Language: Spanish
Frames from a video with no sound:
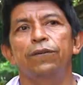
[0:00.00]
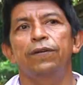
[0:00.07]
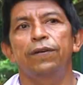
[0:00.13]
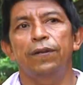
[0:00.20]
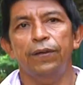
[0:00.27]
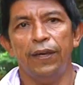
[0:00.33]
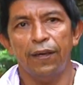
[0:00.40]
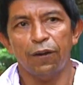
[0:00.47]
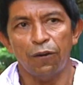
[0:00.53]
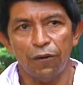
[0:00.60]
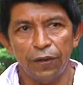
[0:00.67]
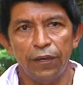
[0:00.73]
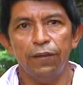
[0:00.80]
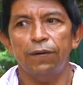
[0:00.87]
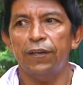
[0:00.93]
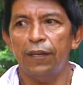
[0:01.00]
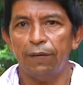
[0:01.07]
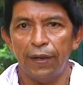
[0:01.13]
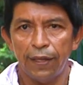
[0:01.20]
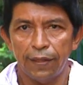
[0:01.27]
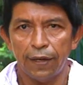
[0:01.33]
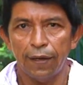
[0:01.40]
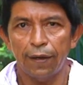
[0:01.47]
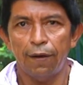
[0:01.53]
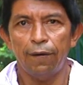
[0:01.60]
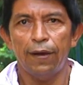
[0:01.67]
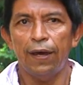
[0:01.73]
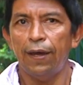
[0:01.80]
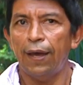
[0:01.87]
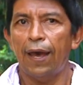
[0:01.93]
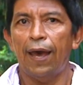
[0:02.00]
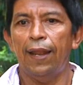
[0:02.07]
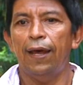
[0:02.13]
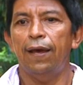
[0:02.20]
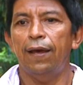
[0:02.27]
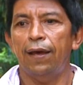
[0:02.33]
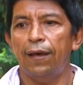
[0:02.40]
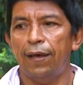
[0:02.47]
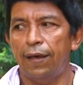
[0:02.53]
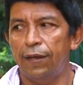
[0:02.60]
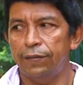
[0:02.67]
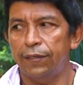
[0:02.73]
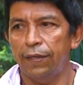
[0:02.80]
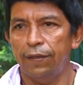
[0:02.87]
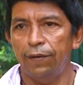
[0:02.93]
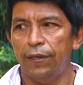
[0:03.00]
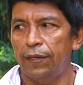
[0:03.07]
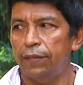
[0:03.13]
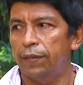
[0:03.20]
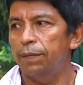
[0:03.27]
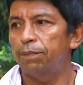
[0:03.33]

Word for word: yo los he cogido, se los he entregado a los señores